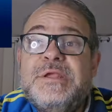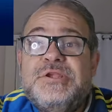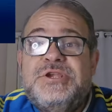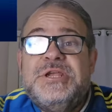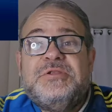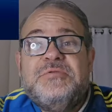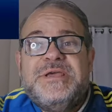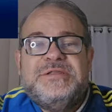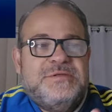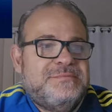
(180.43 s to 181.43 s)
Dito
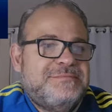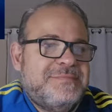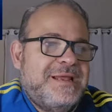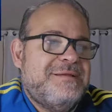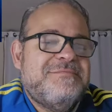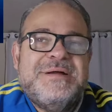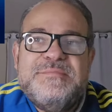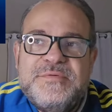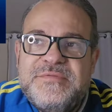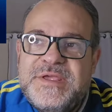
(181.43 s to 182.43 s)
isso, né?
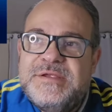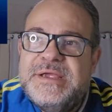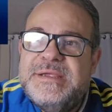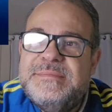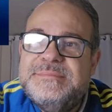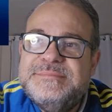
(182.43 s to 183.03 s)
Vamos pro vídeo aí.